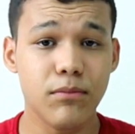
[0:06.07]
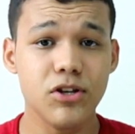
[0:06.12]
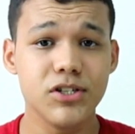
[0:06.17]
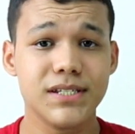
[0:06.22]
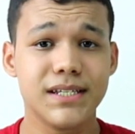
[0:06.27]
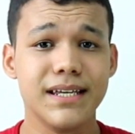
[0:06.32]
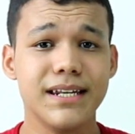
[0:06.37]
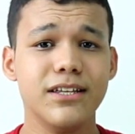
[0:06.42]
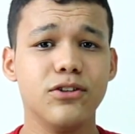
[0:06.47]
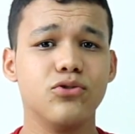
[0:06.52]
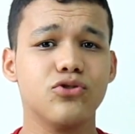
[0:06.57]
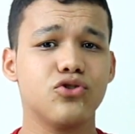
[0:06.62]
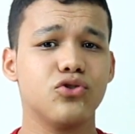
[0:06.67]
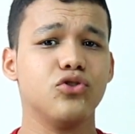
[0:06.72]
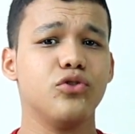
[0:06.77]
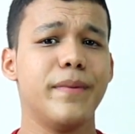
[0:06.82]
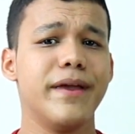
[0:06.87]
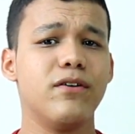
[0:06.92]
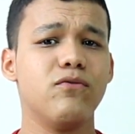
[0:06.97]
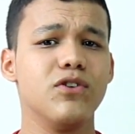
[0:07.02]
Olá, meus queridos,
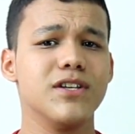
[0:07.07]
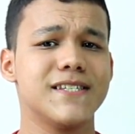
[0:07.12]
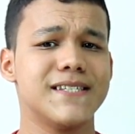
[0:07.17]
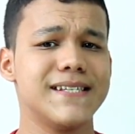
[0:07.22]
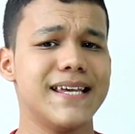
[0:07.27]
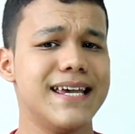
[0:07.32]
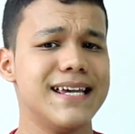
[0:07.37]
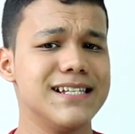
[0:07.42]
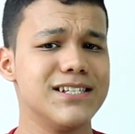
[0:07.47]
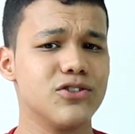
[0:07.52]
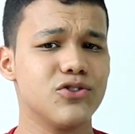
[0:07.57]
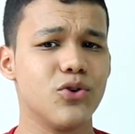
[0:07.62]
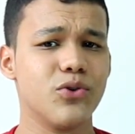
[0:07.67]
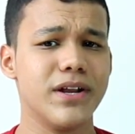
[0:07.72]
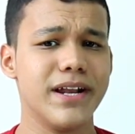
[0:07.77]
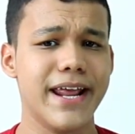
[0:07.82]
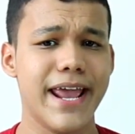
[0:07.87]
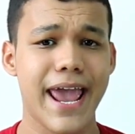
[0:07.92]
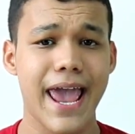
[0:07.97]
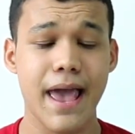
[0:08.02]
tudo bem com vocês? Eu sou o
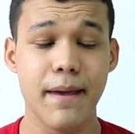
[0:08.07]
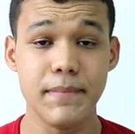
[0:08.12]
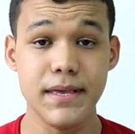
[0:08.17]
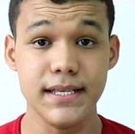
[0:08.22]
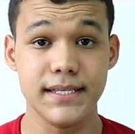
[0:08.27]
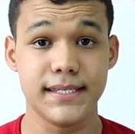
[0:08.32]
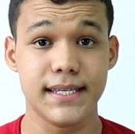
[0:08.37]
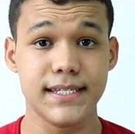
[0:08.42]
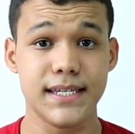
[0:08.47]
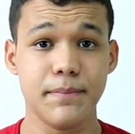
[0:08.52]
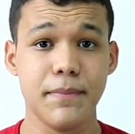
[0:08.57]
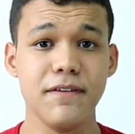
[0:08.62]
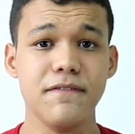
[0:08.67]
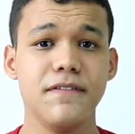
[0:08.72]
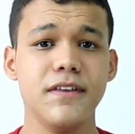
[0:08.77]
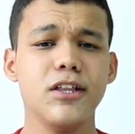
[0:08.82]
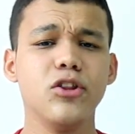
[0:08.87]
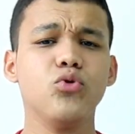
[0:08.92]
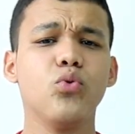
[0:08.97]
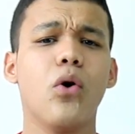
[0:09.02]
Guilherme e seja
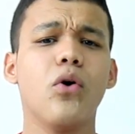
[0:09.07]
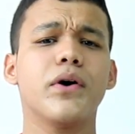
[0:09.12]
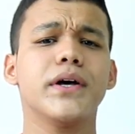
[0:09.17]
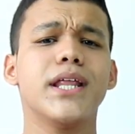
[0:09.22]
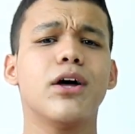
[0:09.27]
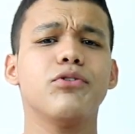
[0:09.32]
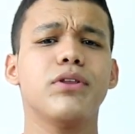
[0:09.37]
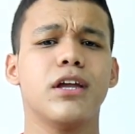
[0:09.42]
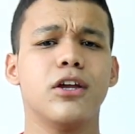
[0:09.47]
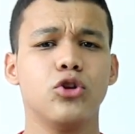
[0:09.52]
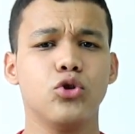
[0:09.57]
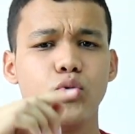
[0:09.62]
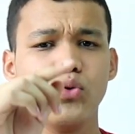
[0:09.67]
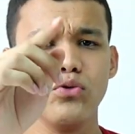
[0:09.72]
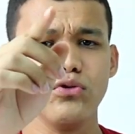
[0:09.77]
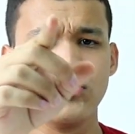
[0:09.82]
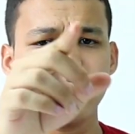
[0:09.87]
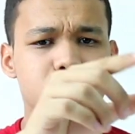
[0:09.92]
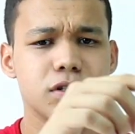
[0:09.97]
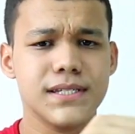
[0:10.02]
bem-vindo ao canal
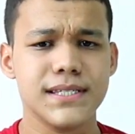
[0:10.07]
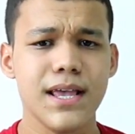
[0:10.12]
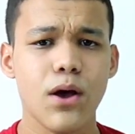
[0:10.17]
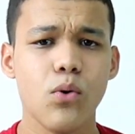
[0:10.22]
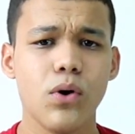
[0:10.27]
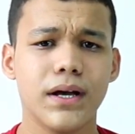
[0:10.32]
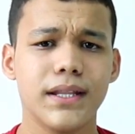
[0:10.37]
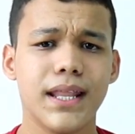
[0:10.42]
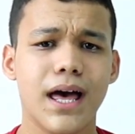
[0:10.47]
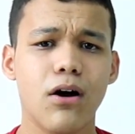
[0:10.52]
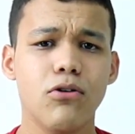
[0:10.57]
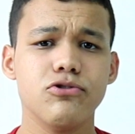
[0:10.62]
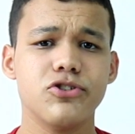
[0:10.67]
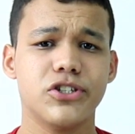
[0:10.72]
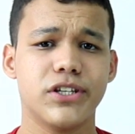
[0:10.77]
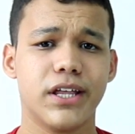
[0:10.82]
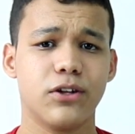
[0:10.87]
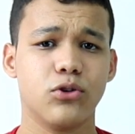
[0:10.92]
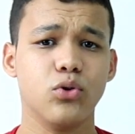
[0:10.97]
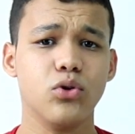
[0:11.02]
TecDuz, o seu canal
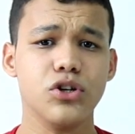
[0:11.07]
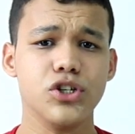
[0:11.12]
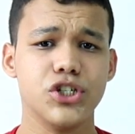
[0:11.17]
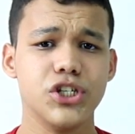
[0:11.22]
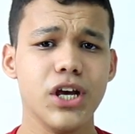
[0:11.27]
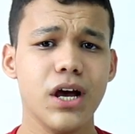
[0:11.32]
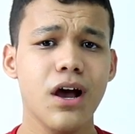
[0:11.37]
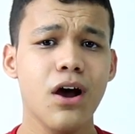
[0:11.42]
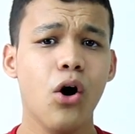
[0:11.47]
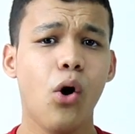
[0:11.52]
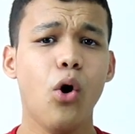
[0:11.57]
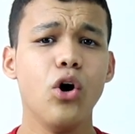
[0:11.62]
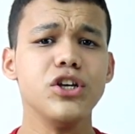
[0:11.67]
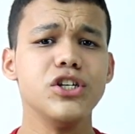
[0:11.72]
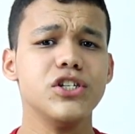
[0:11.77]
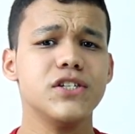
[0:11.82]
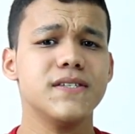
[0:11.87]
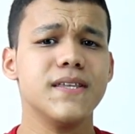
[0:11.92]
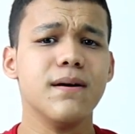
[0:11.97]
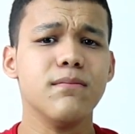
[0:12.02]
de tecnologia.
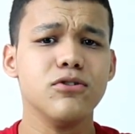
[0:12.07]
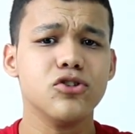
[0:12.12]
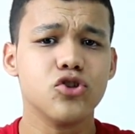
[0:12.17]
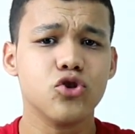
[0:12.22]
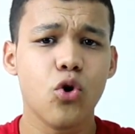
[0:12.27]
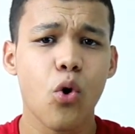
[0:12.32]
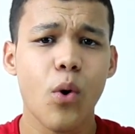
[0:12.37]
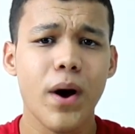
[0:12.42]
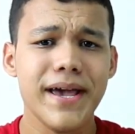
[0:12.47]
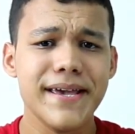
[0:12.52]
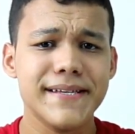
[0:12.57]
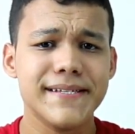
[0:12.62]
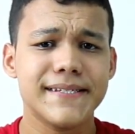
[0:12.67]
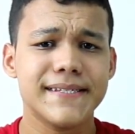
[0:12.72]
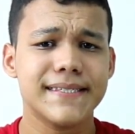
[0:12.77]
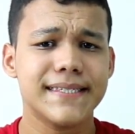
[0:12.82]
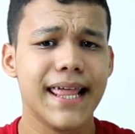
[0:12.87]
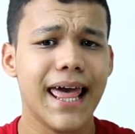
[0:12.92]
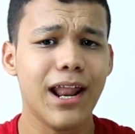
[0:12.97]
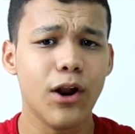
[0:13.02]
Hoje estamos com a
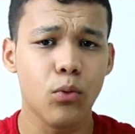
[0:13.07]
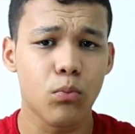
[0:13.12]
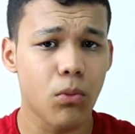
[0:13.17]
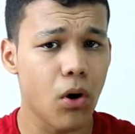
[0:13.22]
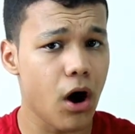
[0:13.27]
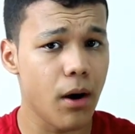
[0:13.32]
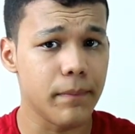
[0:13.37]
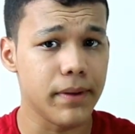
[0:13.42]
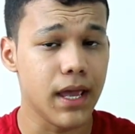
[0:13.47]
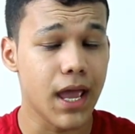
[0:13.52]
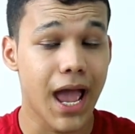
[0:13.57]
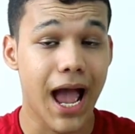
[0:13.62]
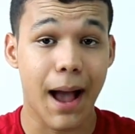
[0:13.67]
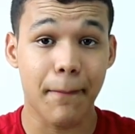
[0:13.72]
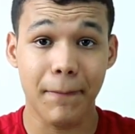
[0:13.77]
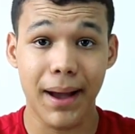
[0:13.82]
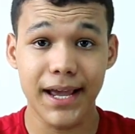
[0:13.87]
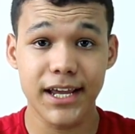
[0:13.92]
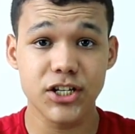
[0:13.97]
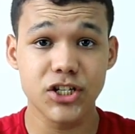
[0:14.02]
Stelo Mob, a
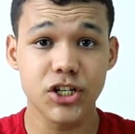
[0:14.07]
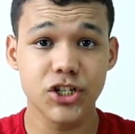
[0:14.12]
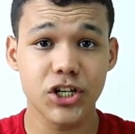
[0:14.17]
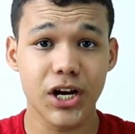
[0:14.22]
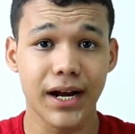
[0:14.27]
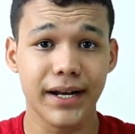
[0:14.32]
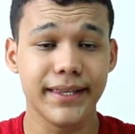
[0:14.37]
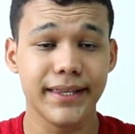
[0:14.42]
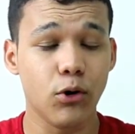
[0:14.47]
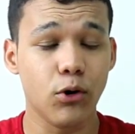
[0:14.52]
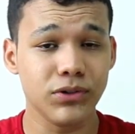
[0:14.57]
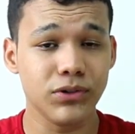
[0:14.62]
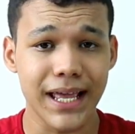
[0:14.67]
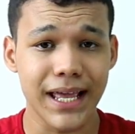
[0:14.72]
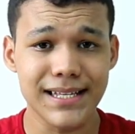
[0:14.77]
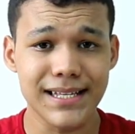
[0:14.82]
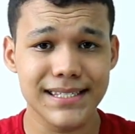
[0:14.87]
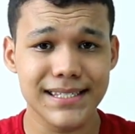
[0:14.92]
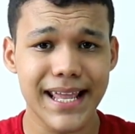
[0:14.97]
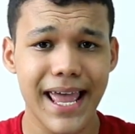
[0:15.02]
maquininha de cartão
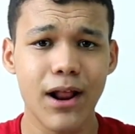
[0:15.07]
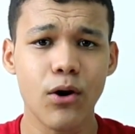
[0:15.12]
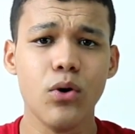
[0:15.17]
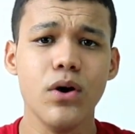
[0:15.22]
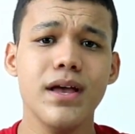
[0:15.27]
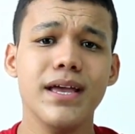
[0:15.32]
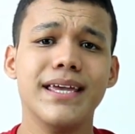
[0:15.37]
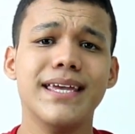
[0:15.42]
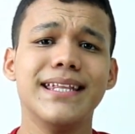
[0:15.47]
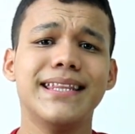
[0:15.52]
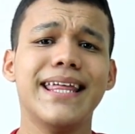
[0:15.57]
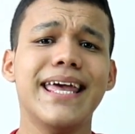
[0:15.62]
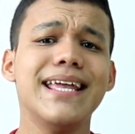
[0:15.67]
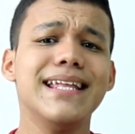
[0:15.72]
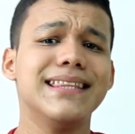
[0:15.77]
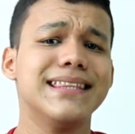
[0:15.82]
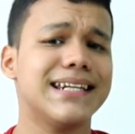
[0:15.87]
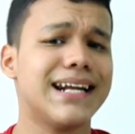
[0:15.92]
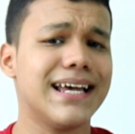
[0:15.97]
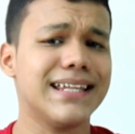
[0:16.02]
da Stelo que tem
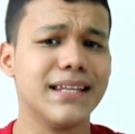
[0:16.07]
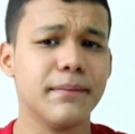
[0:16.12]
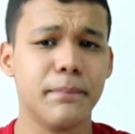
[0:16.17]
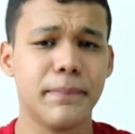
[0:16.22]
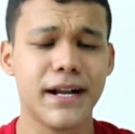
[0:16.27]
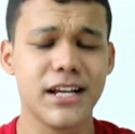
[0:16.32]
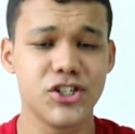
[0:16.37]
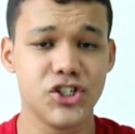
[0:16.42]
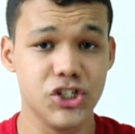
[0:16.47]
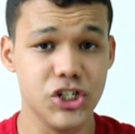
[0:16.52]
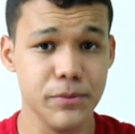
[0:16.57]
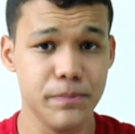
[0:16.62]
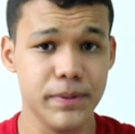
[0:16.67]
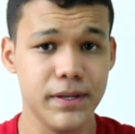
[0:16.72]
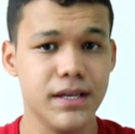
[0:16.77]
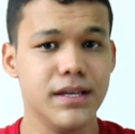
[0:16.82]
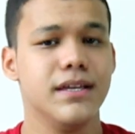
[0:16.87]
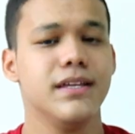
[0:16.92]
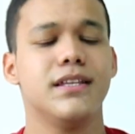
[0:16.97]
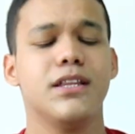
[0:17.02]
entrada para
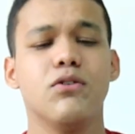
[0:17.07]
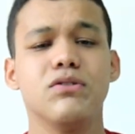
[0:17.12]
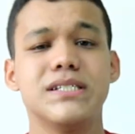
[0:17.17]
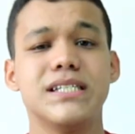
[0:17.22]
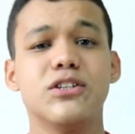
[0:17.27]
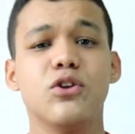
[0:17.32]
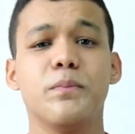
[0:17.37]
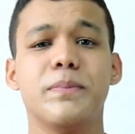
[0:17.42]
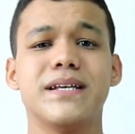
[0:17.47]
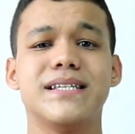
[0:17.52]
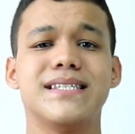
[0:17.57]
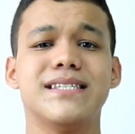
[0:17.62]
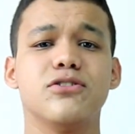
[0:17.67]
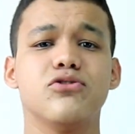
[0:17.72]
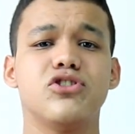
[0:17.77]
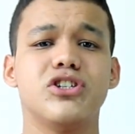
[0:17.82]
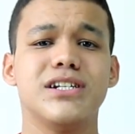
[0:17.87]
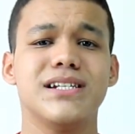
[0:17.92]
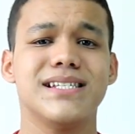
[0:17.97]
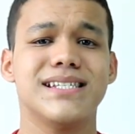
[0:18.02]
chip, então você não
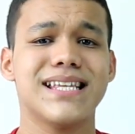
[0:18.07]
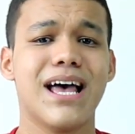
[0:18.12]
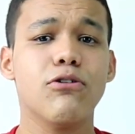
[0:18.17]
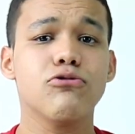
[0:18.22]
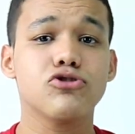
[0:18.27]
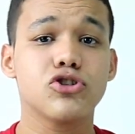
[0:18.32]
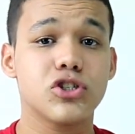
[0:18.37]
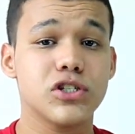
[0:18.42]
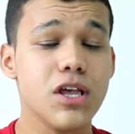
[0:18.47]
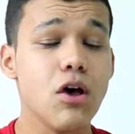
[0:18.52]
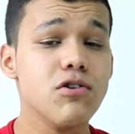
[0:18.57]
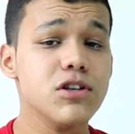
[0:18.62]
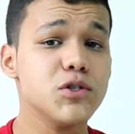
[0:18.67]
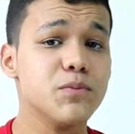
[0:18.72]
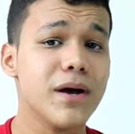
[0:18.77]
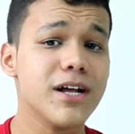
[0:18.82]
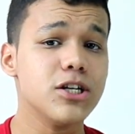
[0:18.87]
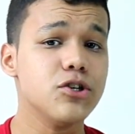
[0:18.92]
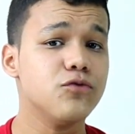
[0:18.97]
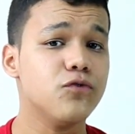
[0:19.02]
precisa utilizar o seu
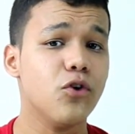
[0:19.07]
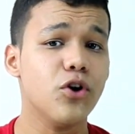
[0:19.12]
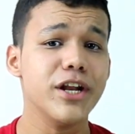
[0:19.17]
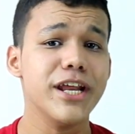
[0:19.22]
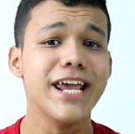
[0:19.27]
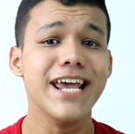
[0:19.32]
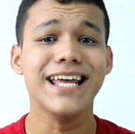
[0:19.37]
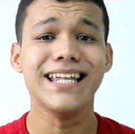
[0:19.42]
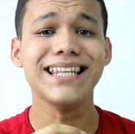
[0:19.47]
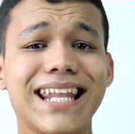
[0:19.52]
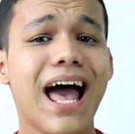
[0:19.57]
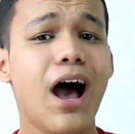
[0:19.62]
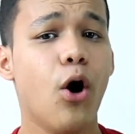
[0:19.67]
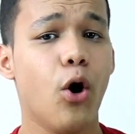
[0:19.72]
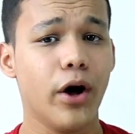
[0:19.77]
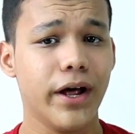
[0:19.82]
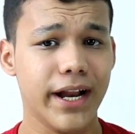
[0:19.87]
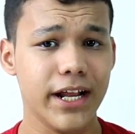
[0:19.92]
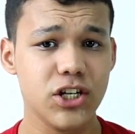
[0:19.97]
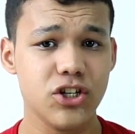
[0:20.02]
smartphone na
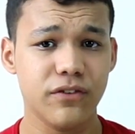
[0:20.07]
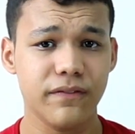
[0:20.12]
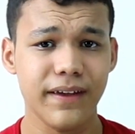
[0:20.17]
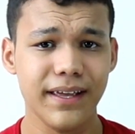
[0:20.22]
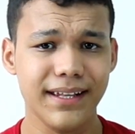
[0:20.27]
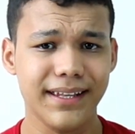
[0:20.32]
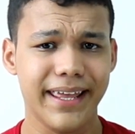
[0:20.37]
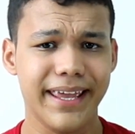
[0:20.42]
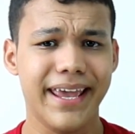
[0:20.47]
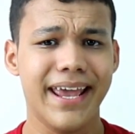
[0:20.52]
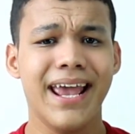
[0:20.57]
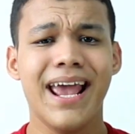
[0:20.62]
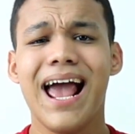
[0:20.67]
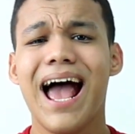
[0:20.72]
hora de vender.